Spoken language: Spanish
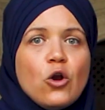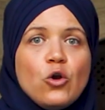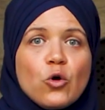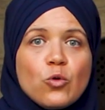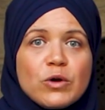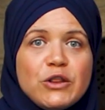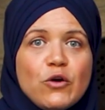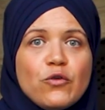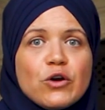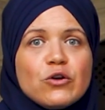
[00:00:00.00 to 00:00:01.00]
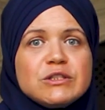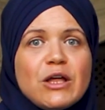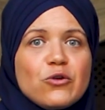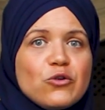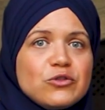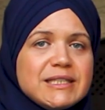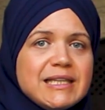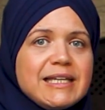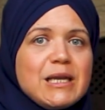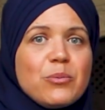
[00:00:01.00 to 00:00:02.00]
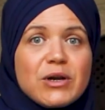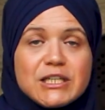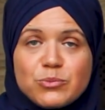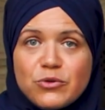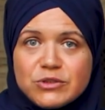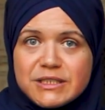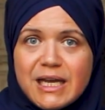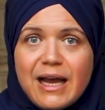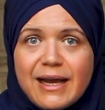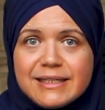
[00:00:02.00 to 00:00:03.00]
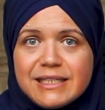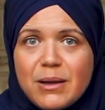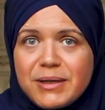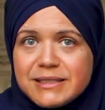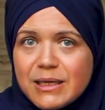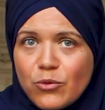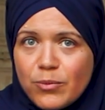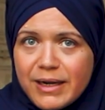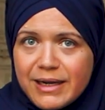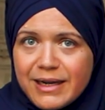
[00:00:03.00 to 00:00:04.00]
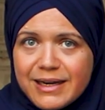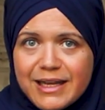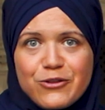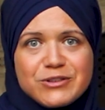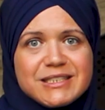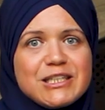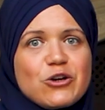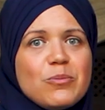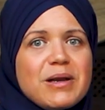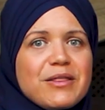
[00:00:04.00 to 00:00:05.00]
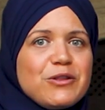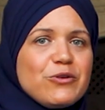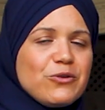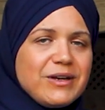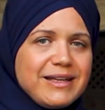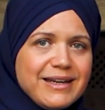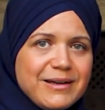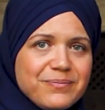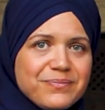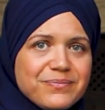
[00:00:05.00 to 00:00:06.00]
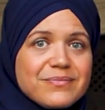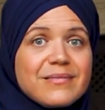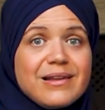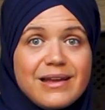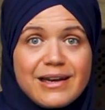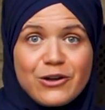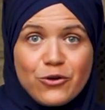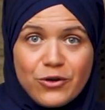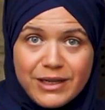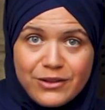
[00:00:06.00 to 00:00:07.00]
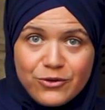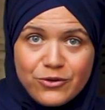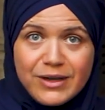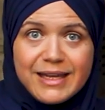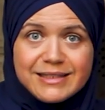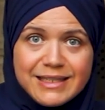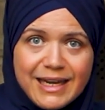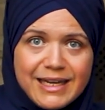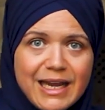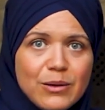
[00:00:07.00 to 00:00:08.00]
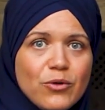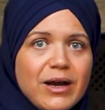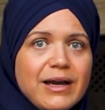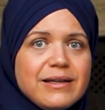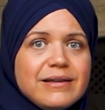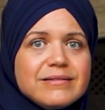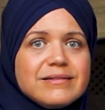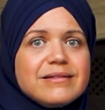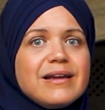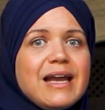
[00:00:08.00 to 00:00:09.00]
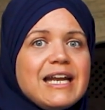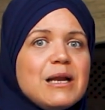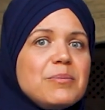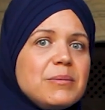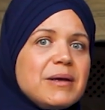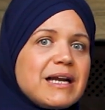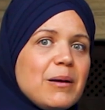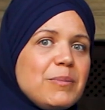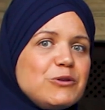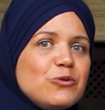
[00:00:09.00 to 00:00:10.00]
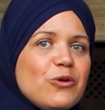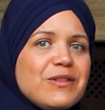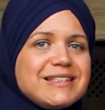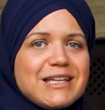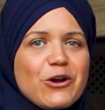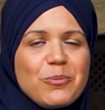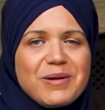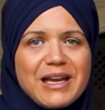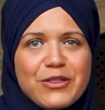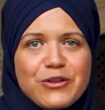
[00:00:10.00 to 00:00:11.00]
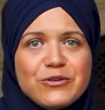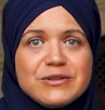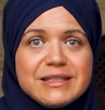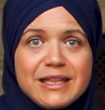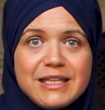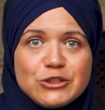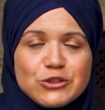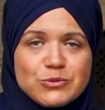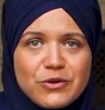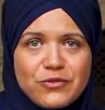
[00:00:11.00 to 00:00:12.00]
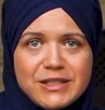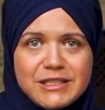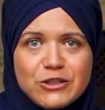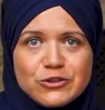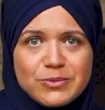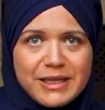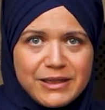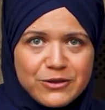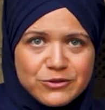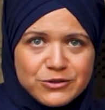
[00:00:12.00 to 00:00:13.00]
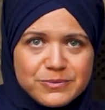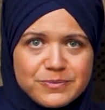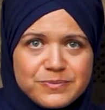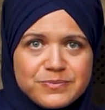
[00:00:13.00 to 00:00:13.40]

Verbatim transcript: Lo ocurrido fue contado con detalle por la esposa Aisha bint Abu que Dios esté complacido con ella, y recogido en Sahih al-Bukhari en el primer capítulo de esta compilación de dichos proféticos verídicos.